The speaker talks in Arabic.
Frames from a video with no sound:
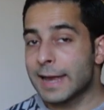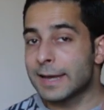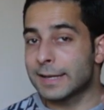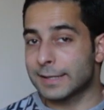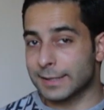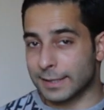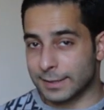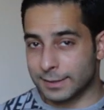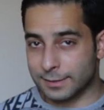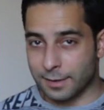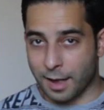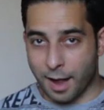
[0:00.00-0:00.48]
هاي
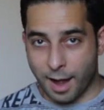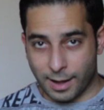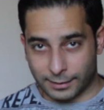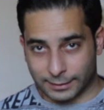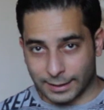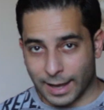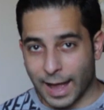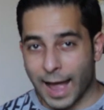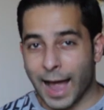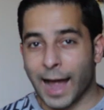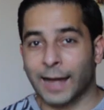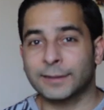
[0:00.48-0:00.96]

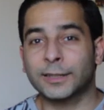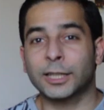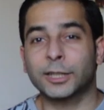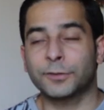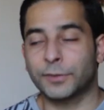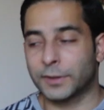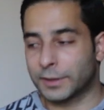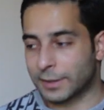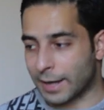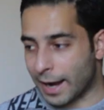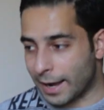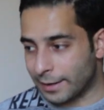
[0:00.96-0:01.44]
الاستقصاءات اخذت
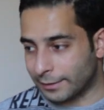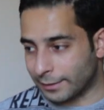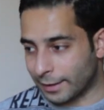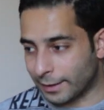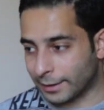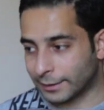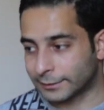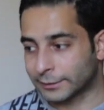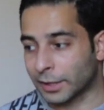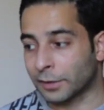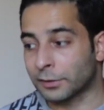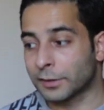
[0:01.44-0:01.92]
فكره
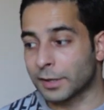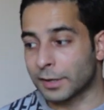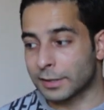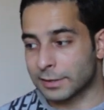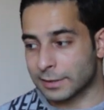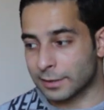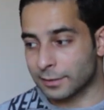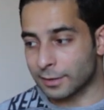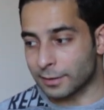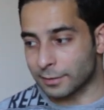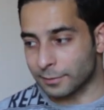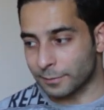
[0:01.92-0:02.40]
عنها تنظير
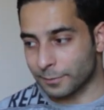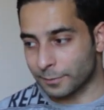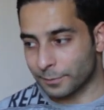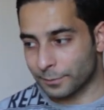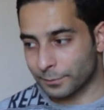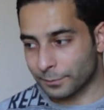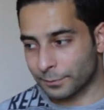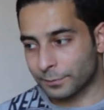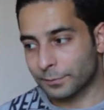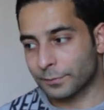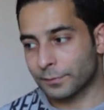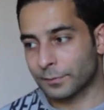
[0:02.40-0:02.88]
الصدر
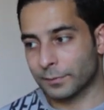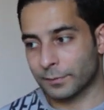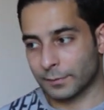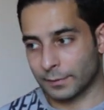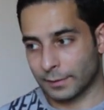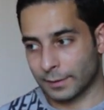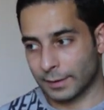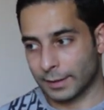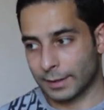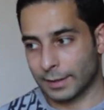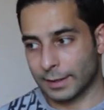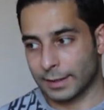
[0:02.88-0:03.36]

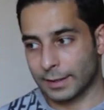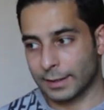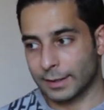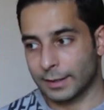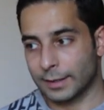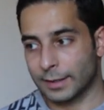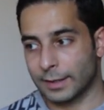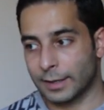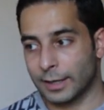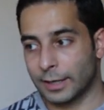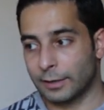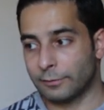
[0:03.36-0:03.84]

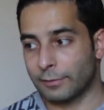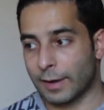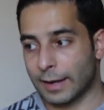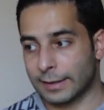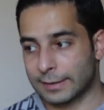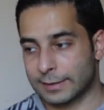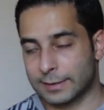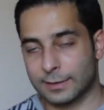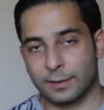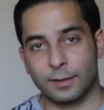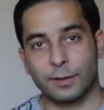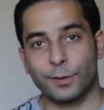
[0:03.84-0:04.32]

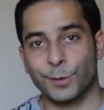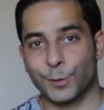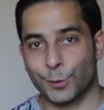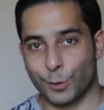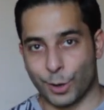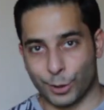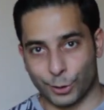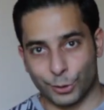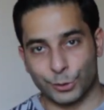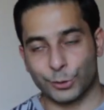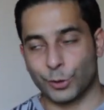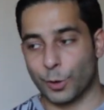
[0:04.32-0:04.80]
الفاتس
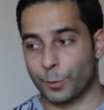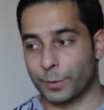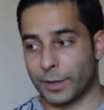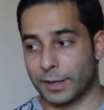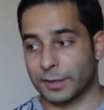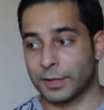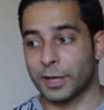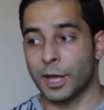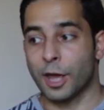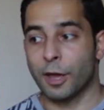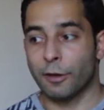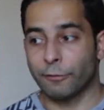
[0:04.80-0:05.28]
ثوراكوسكوبي يعني